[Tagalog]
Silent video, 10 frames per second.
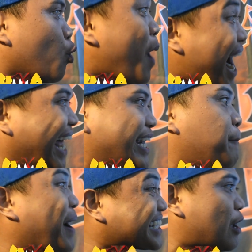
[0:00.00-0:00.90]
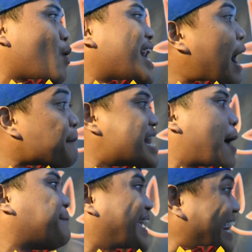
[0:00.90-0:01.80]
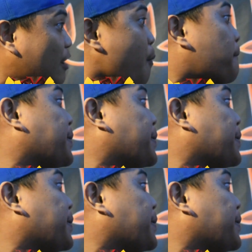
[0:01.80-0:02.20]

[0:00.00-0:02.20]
og baka ni wala man apili og